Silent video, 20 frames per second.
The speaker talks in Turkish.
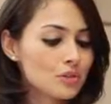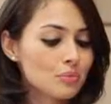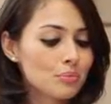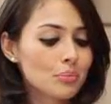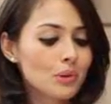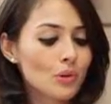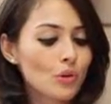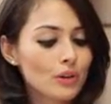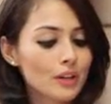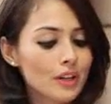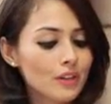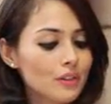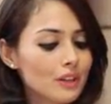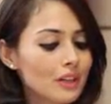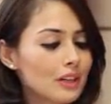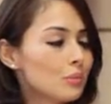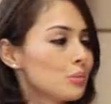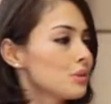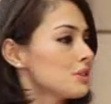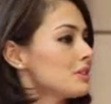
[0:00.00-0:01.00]
Şimdi bir örnek
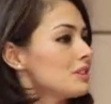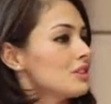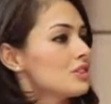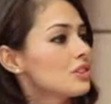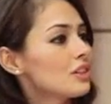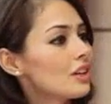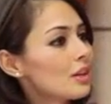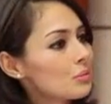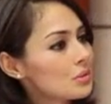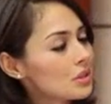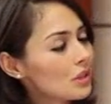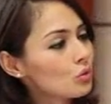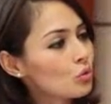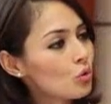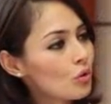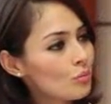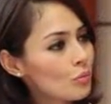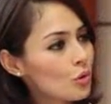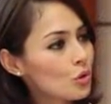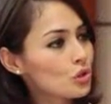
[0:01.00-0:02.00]
verelim izleyicilerimize.
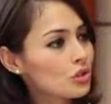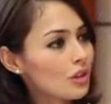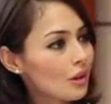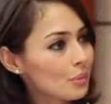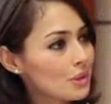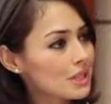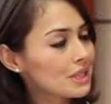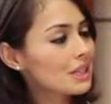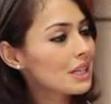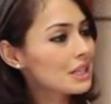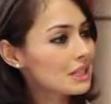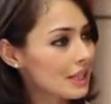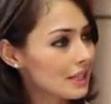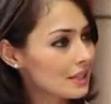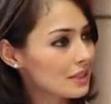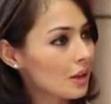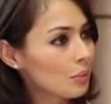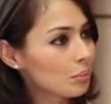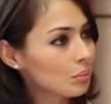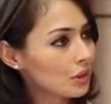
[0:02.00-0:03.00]
Doğum borçlanması nasıl
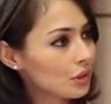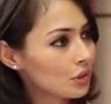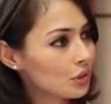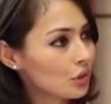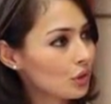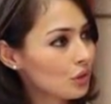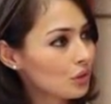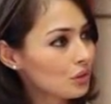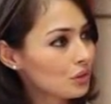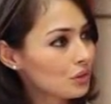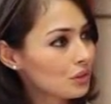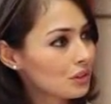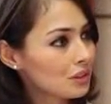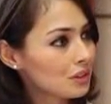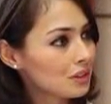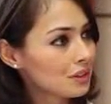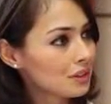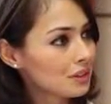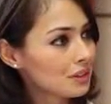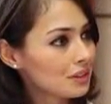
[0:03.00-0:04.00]
hesaplanıyor?
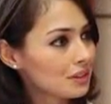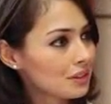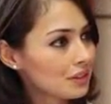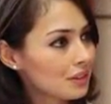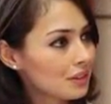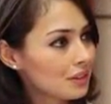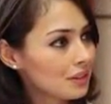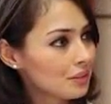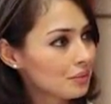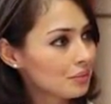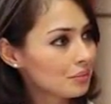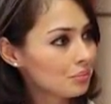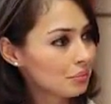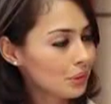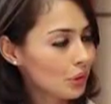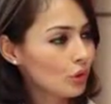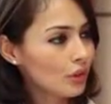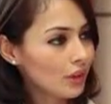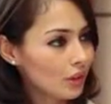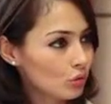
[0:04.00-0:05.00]
Ee,
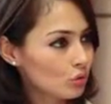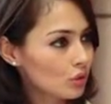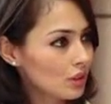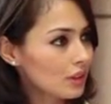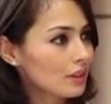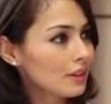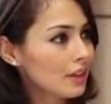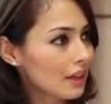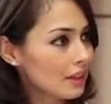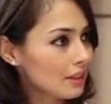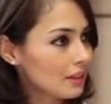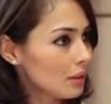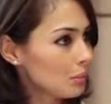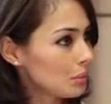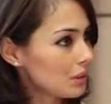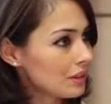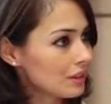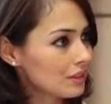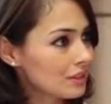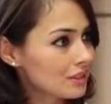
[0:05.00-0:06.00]
bir örneğin üzerinden
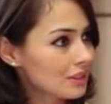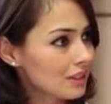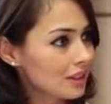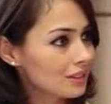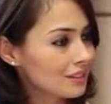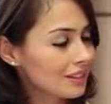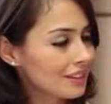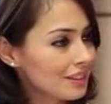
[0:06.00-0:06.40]
gidebiliriz hatta.